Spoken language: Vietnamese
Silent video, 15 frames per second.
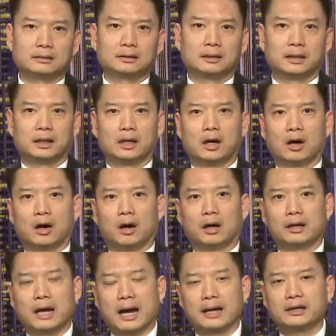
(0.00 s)
thì họ
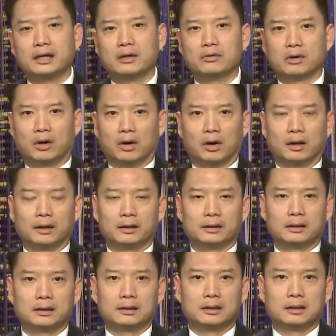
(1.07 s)
đã kêu gọi
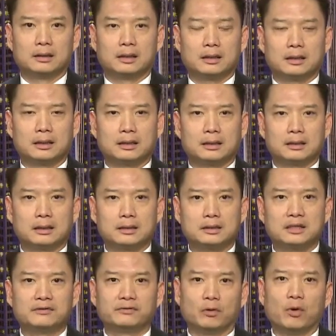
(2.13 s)
uh,
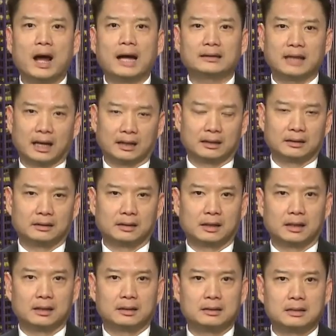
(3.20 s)
chính phủ Hán Thành
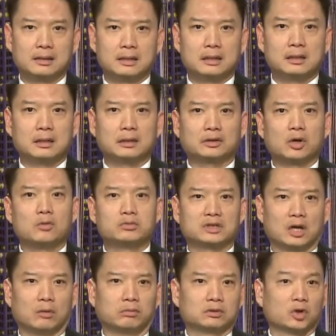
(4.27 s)
nên tôn
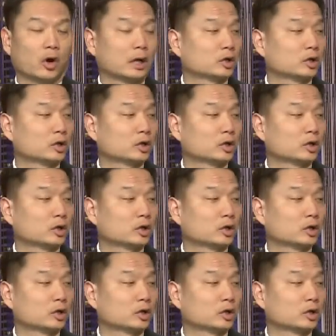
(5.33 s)
trọng thỏa